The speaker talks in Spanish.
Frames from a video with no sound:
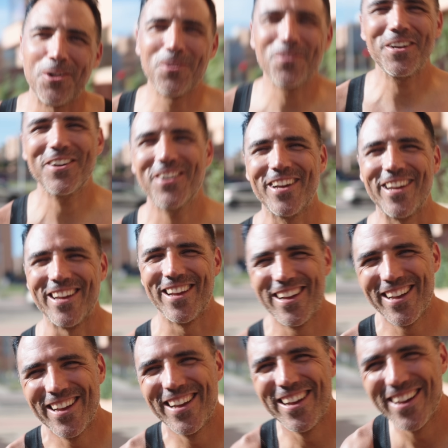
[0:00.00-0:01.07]
¿Qué es lo que menos me
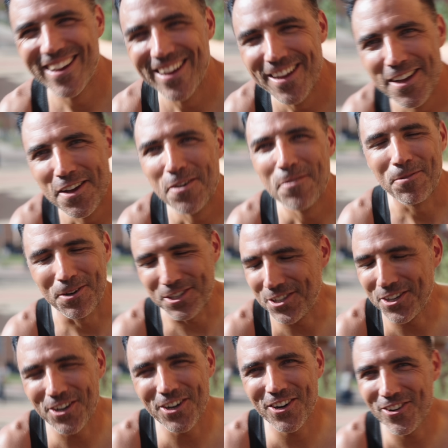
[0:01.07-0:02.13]
ha gustado a mí, tío? Es muy pues
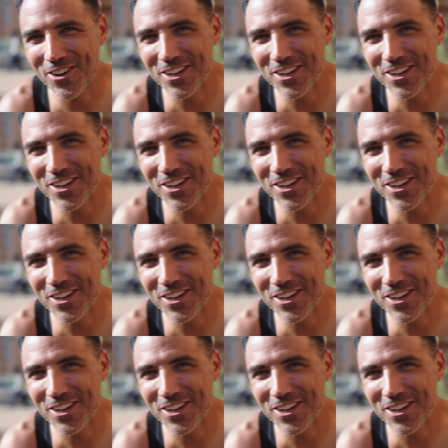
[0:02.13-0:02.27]
fuerte. ¿eh?